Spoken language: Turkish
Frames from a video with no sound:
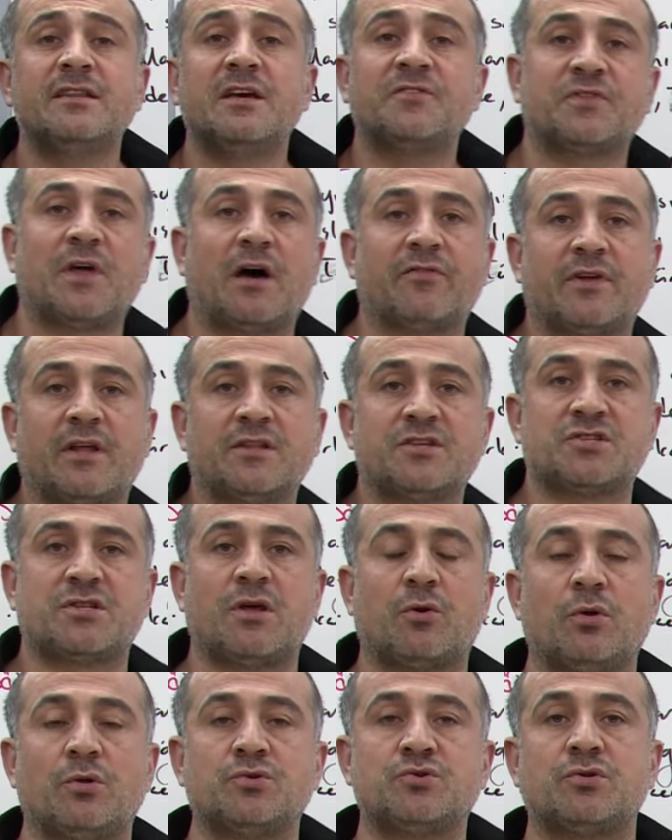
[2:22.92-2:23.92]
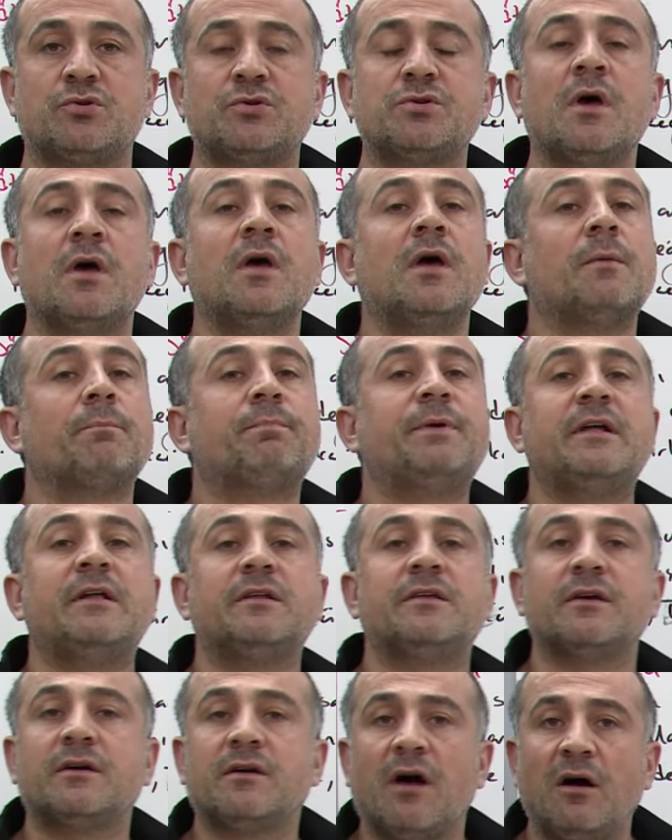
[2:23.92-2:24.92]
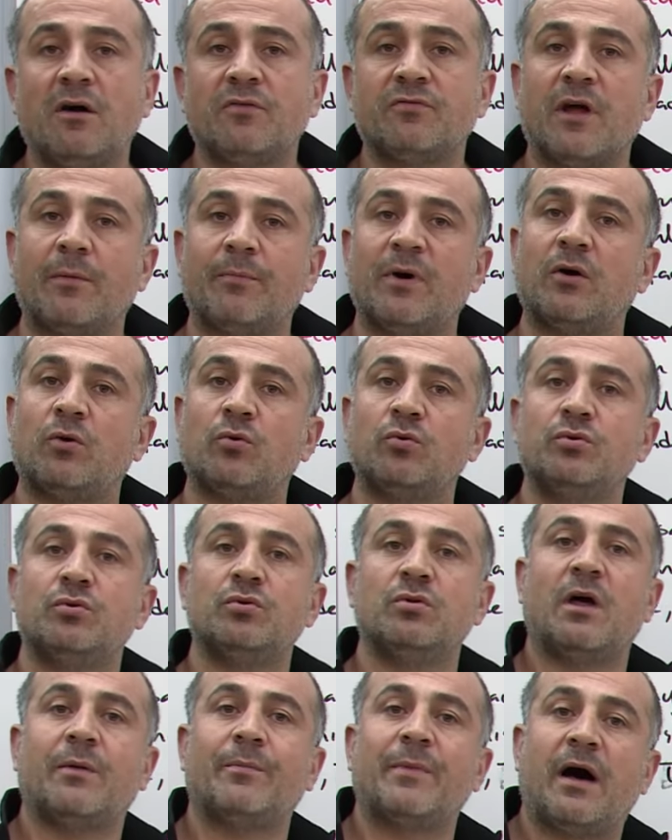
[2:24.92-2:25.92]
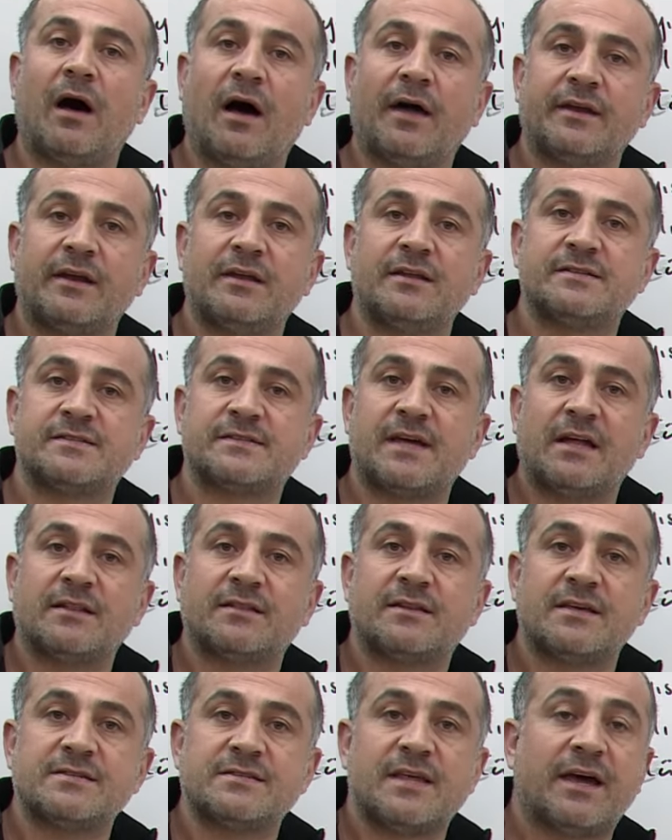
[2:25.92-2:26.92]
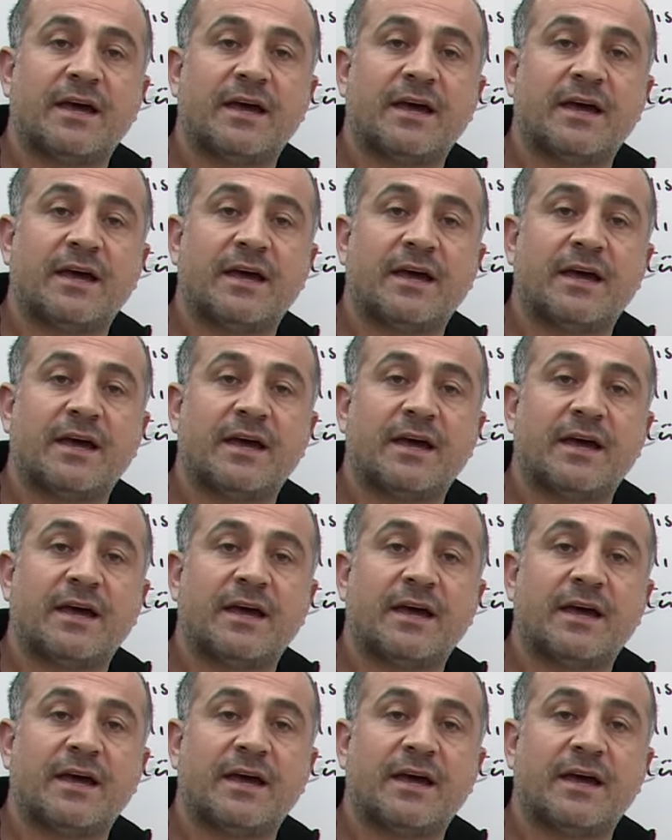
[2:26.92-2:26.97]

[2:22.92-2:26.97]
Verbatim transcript: hedef davranışlar ölçülür? Bilgi, kavrama, uygulama, analiz, sentez,